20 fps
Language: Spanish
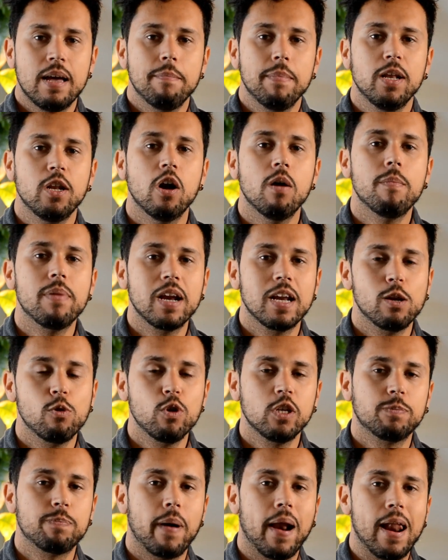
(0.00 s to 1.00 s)
Mi nombre es
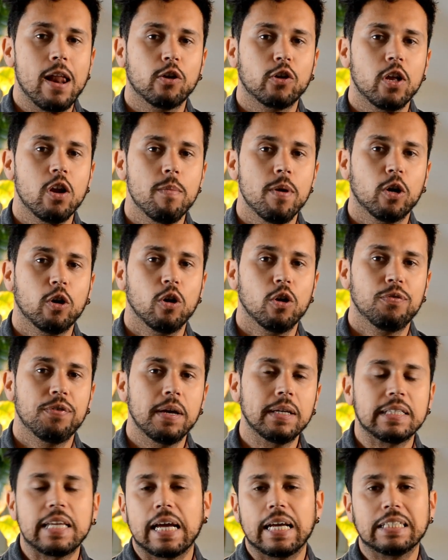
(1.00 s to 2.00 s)
Luis para los que no me
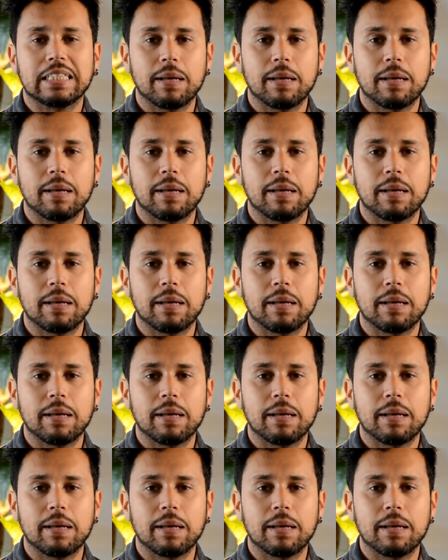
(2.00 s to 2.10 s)
conocéis y aquí